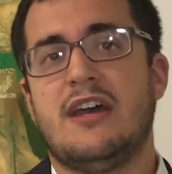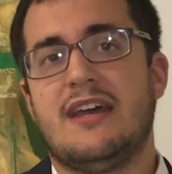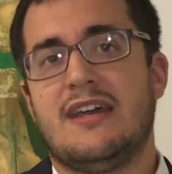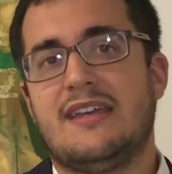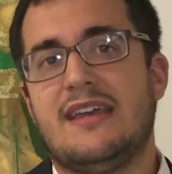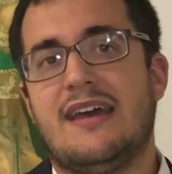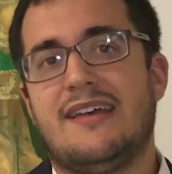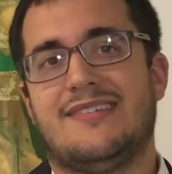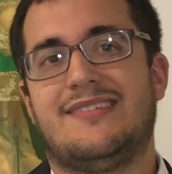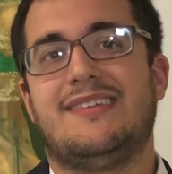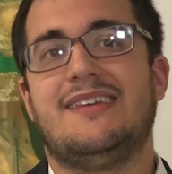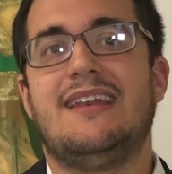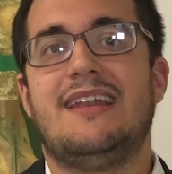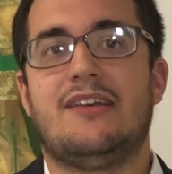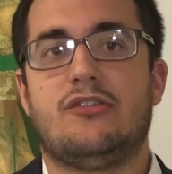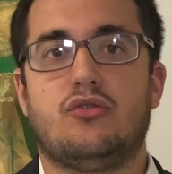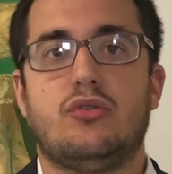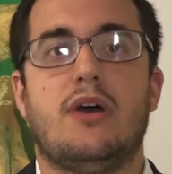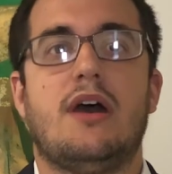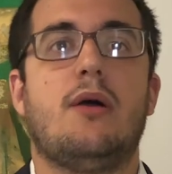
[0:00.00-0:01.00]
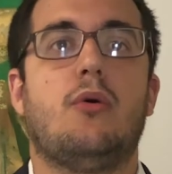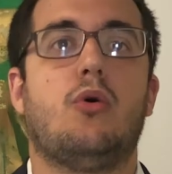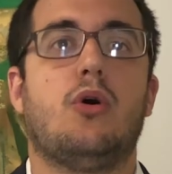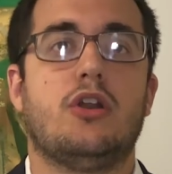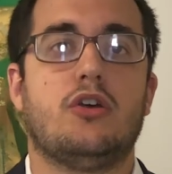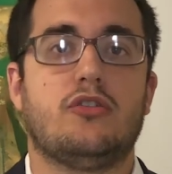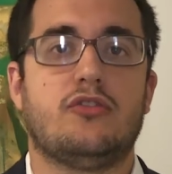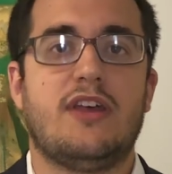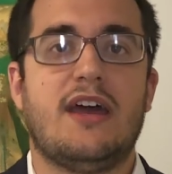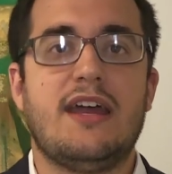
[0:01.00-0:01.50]
y así la ciudad de
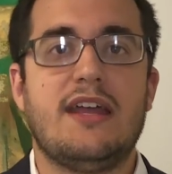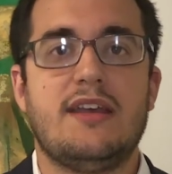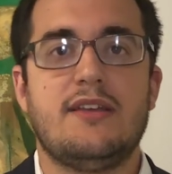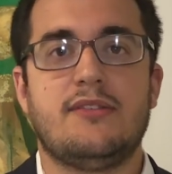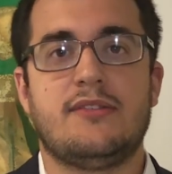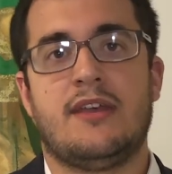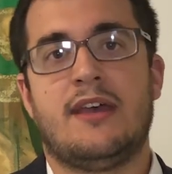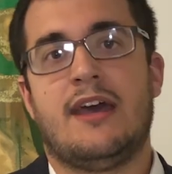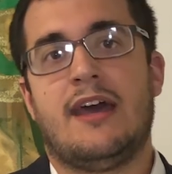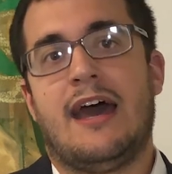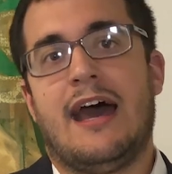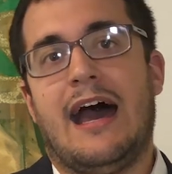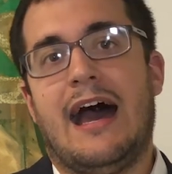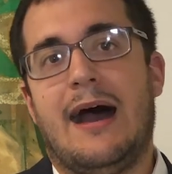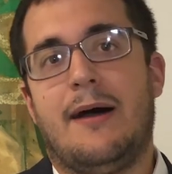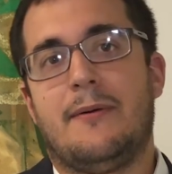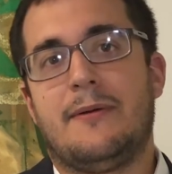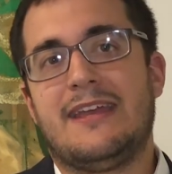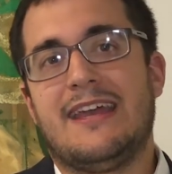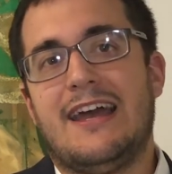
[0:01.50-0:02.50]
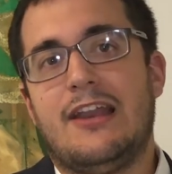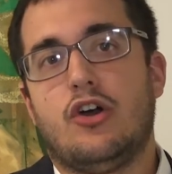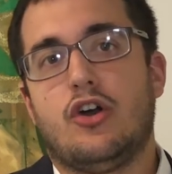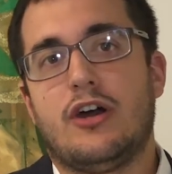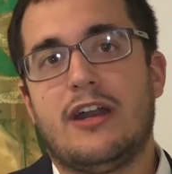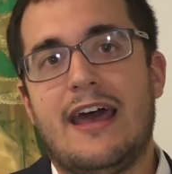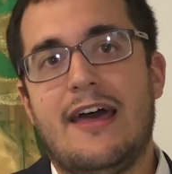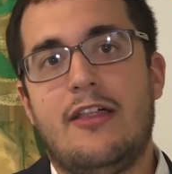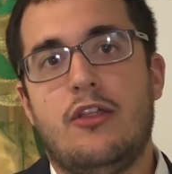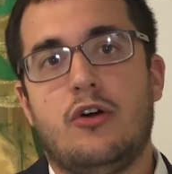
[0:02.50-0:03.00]
Buenos Aires habría
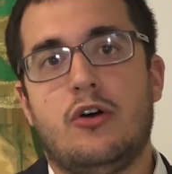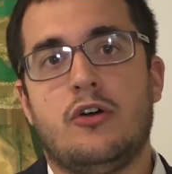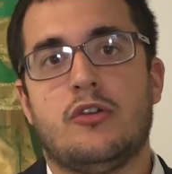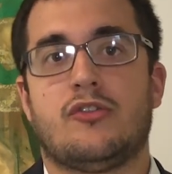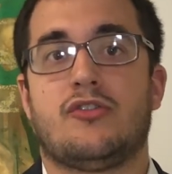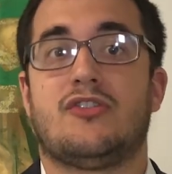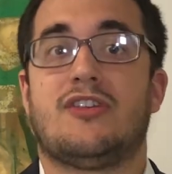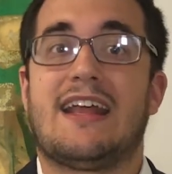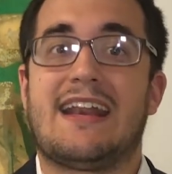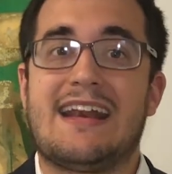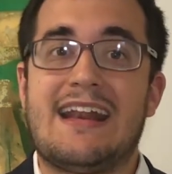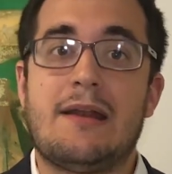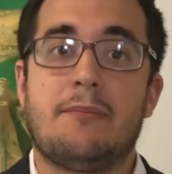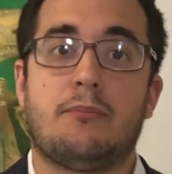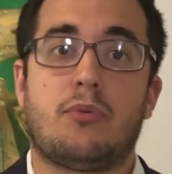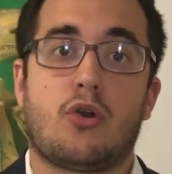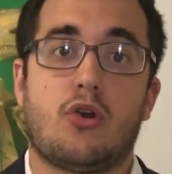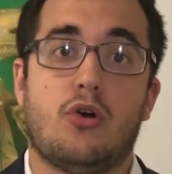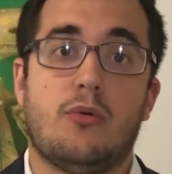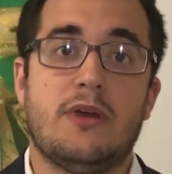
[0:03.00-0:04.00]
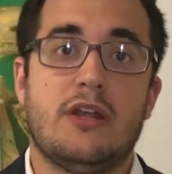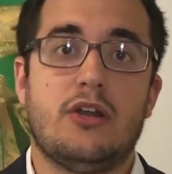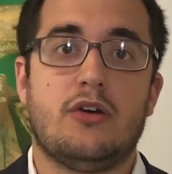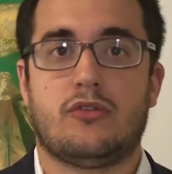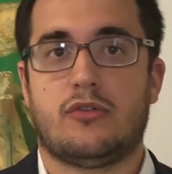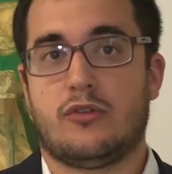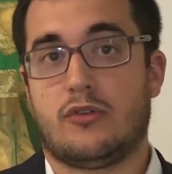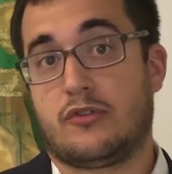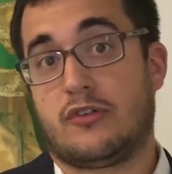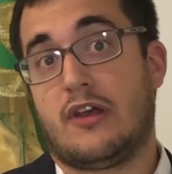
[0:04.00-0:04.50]
logrado cerrar por lo
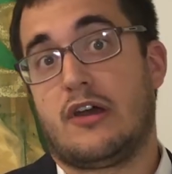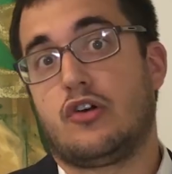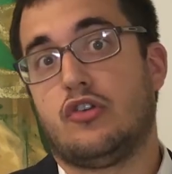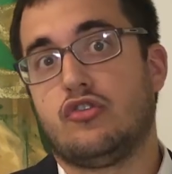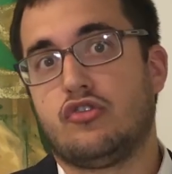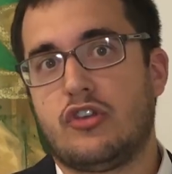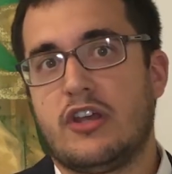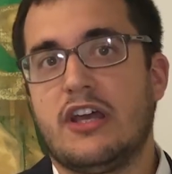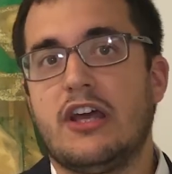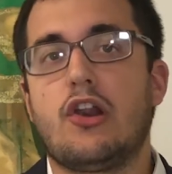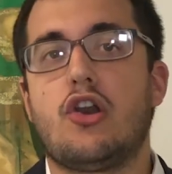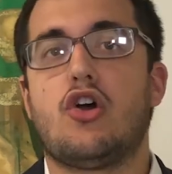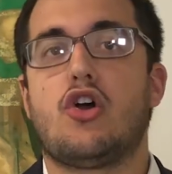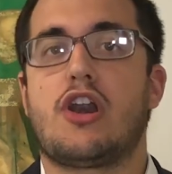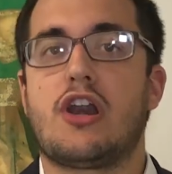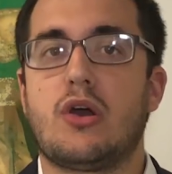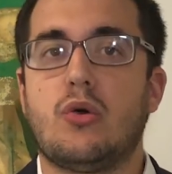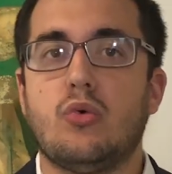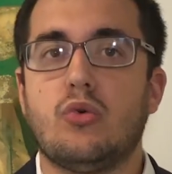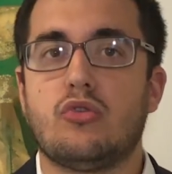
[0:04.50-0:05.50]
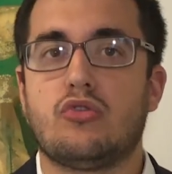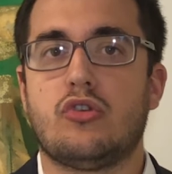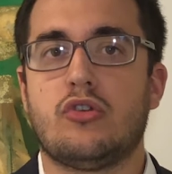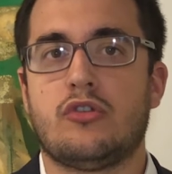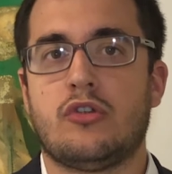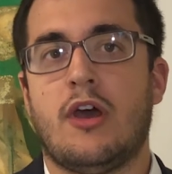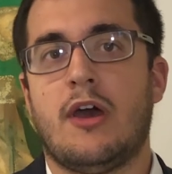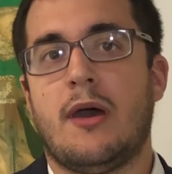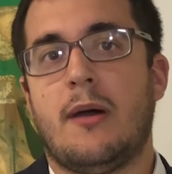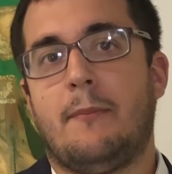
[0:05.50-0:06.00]
menos, o sea, conseguir los
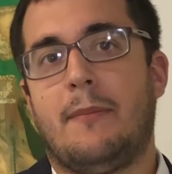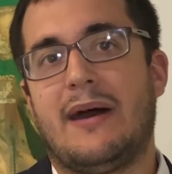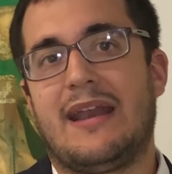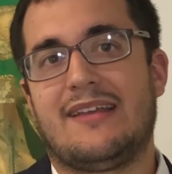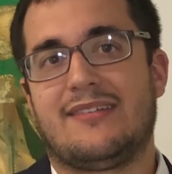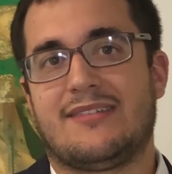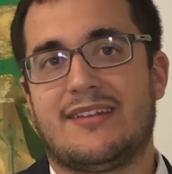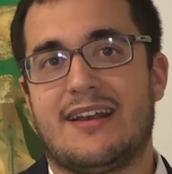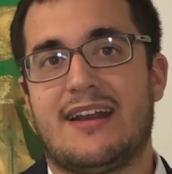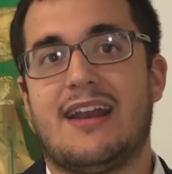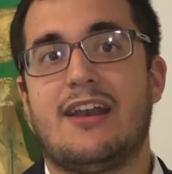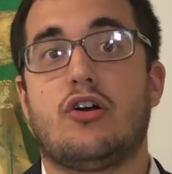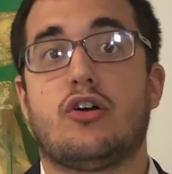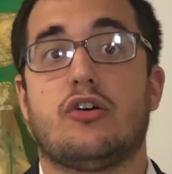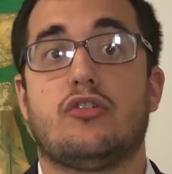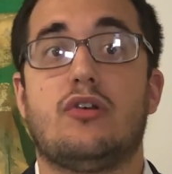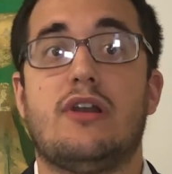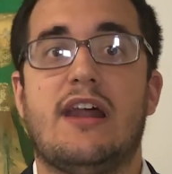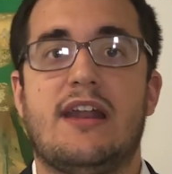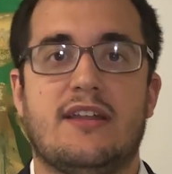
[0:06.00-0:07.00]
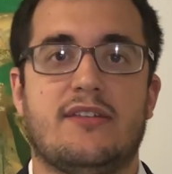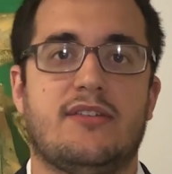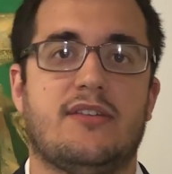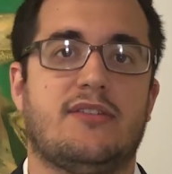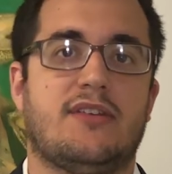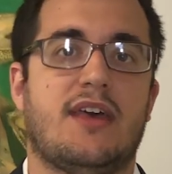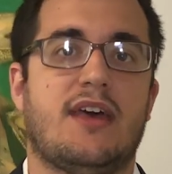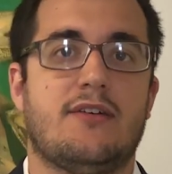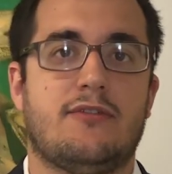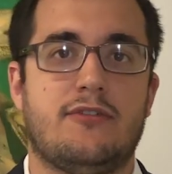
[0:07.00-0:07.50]
recursos para cerrar lo que son las
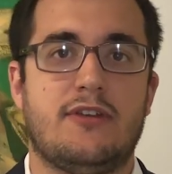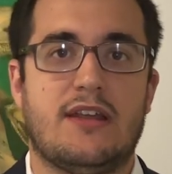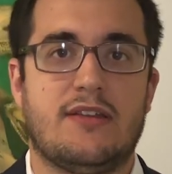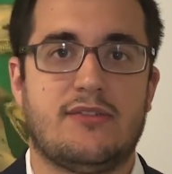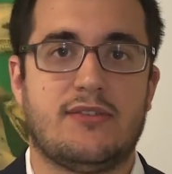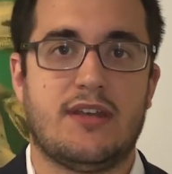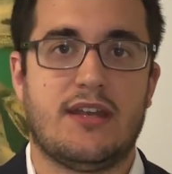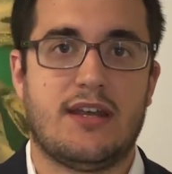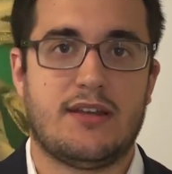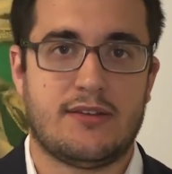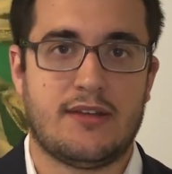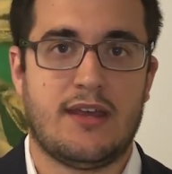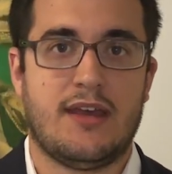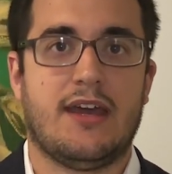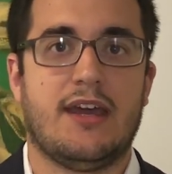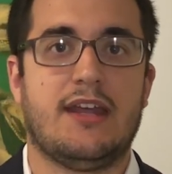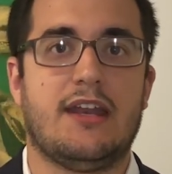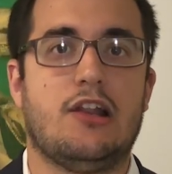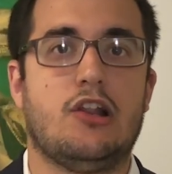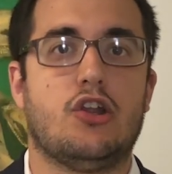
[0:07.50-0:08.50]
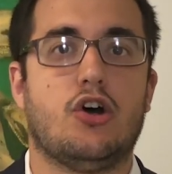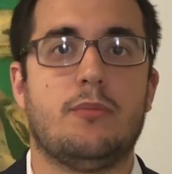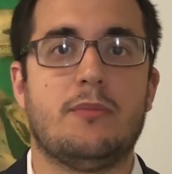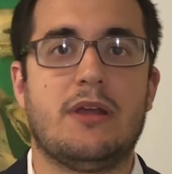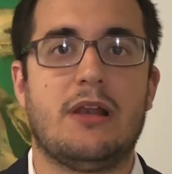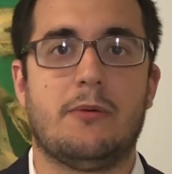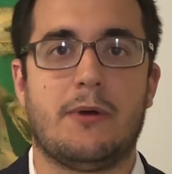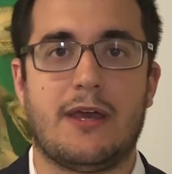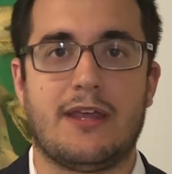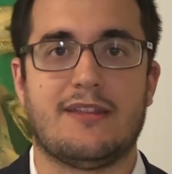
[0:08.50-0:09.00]
necesidades financieras en el
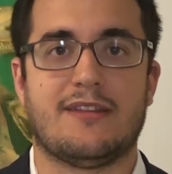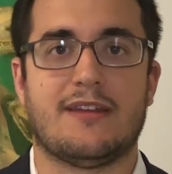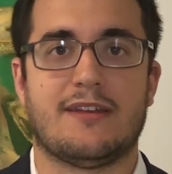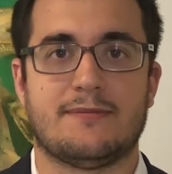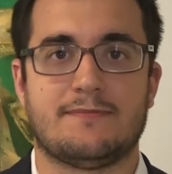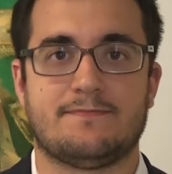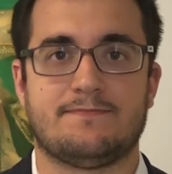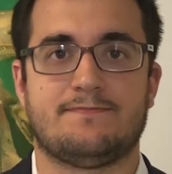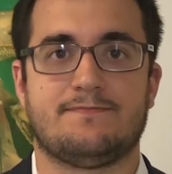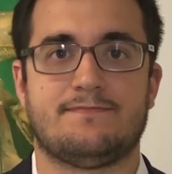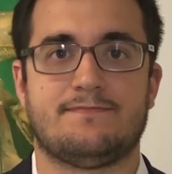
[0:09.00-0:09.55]
2020.